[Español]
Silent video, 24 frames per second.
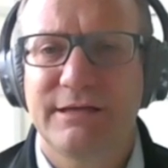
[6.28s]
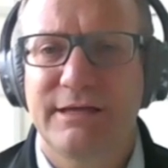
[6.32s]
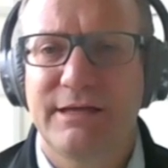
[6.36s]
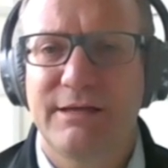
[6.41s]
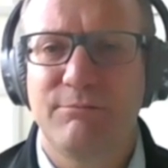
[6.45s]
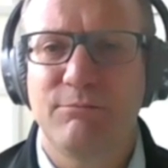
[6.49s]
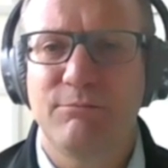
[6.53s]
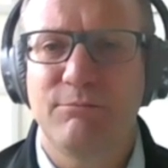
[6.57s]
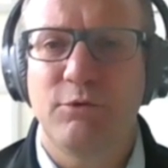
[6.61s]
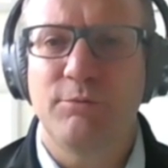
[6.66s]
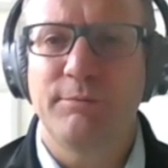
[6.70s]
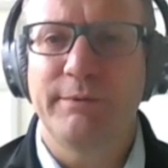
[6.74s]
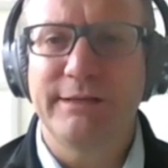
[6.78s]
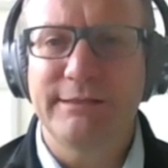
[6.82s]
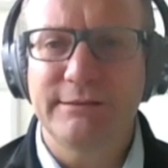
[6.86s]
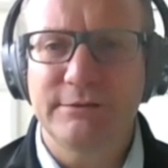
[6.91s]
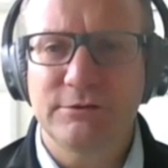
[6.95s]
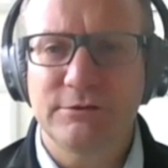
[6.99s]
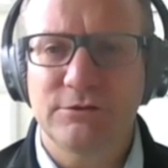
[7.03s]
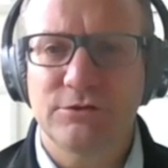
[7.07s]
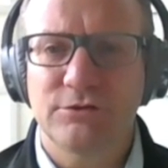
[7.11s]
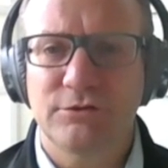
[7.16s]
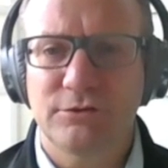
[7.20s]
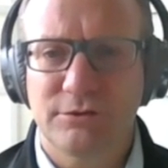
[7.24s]
el
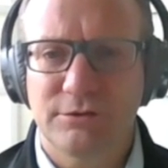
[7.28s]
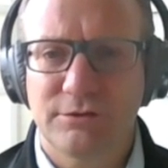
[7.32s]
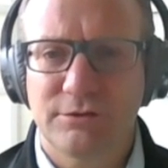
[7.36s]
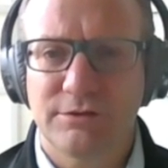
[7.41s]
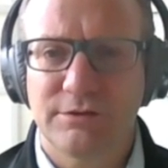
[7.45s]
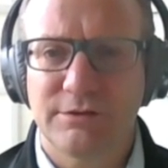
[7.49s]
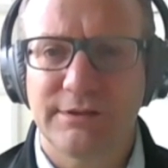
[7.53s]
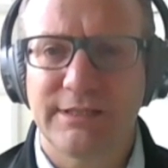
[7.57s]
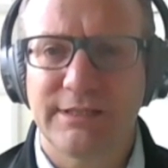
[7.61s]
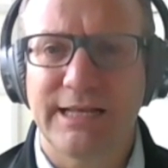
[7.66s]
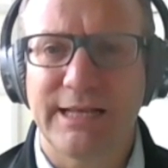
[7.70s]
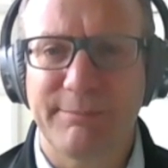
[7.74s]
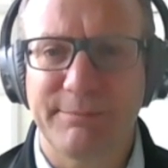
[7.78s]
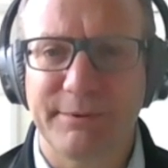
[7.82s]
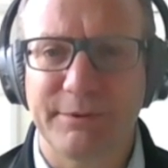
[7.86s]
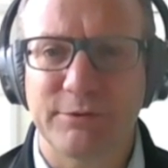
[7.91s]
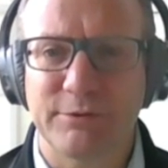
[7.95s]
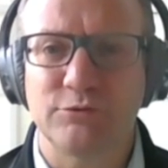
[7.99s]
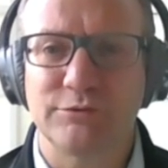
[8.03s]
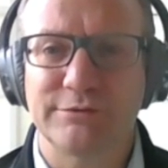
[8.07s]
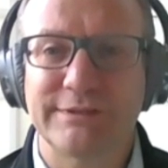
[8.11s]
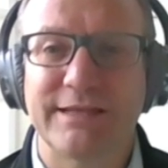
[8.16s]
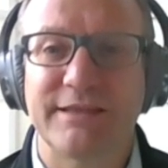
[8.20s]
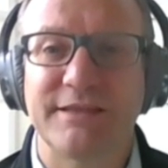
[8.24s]
momento de las
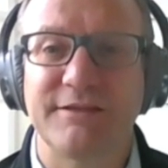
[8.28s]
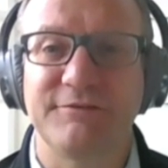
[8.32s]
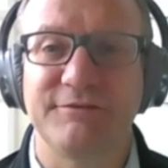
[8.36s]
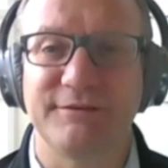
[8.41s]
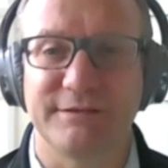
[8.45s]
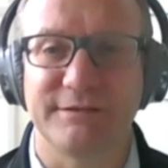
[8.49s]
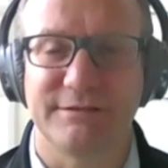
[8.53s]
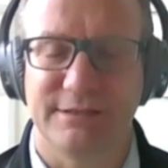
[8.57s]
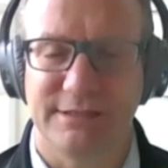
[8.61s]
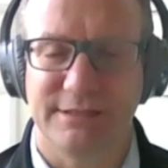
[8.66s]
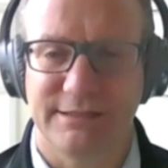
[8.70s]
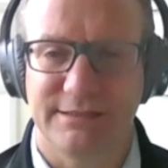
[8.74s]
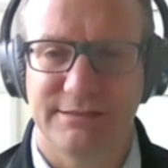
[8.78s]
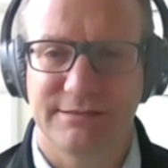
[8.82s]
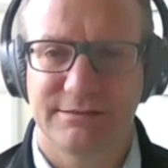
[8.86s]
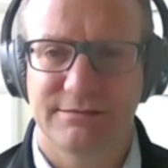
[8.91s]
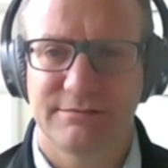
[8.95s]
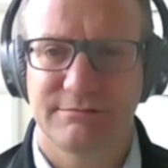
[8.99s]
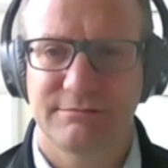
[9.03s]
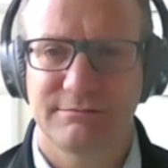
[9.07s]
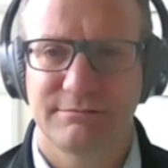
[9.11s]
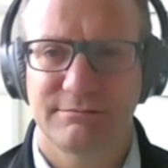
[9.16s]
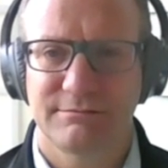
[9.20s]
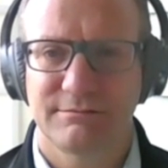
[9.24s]
preguntas
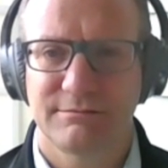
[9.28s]
difíciles.